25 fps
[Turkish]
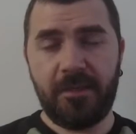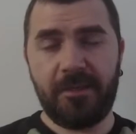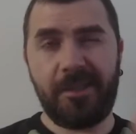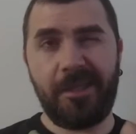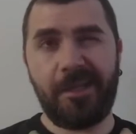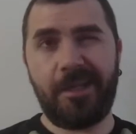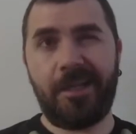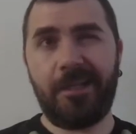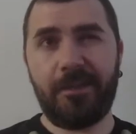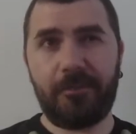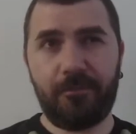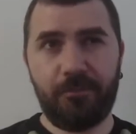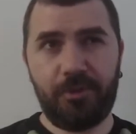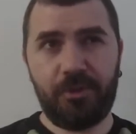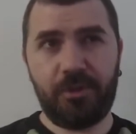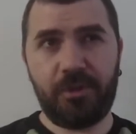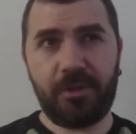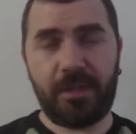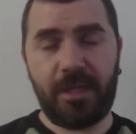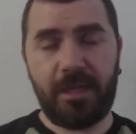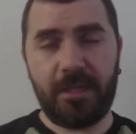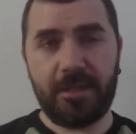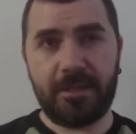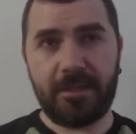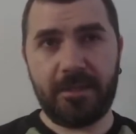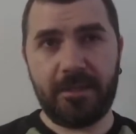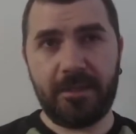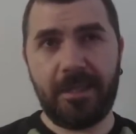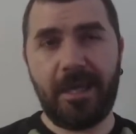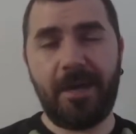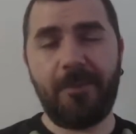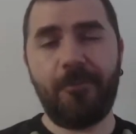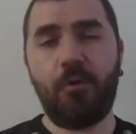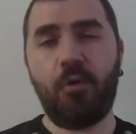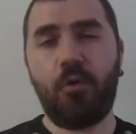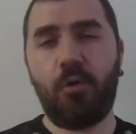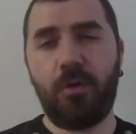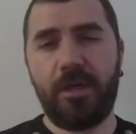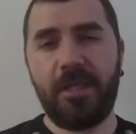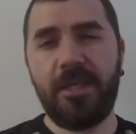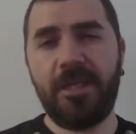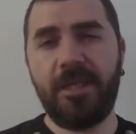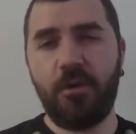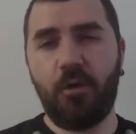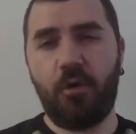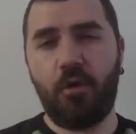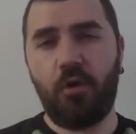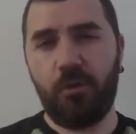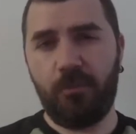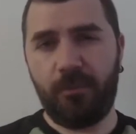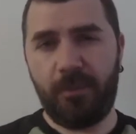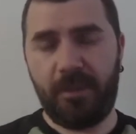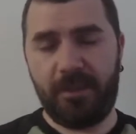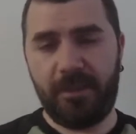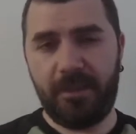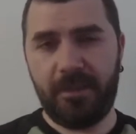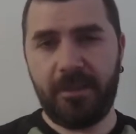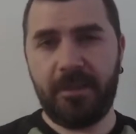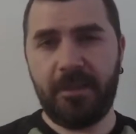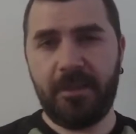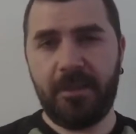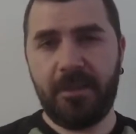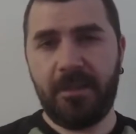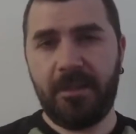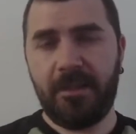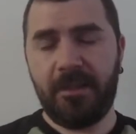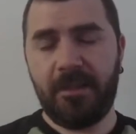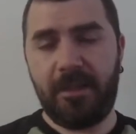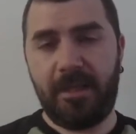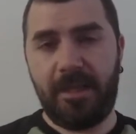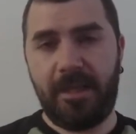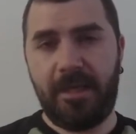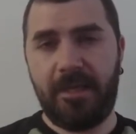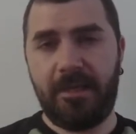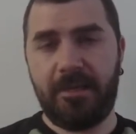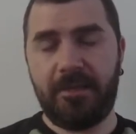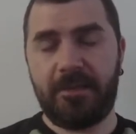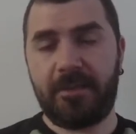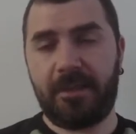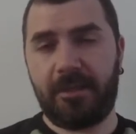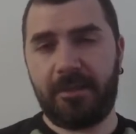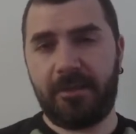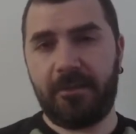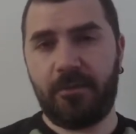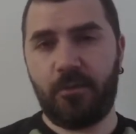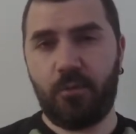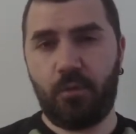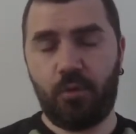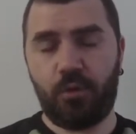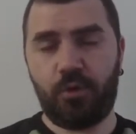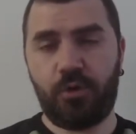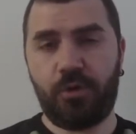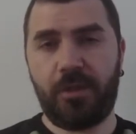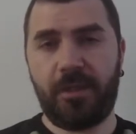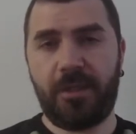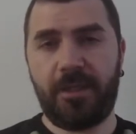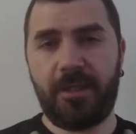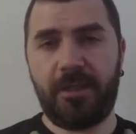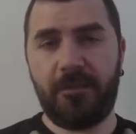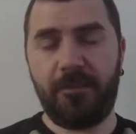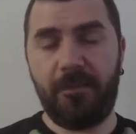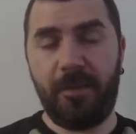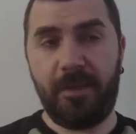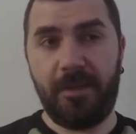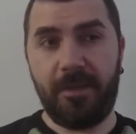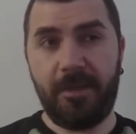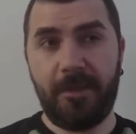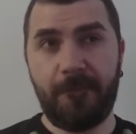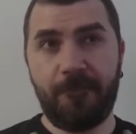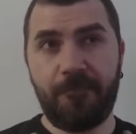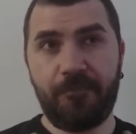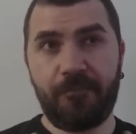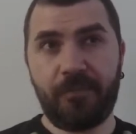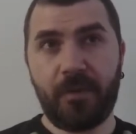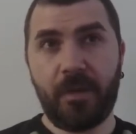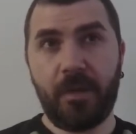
Daraltmıştık aslında ama o iyi olmadı. Ee, insanların hoşuna gitmedi.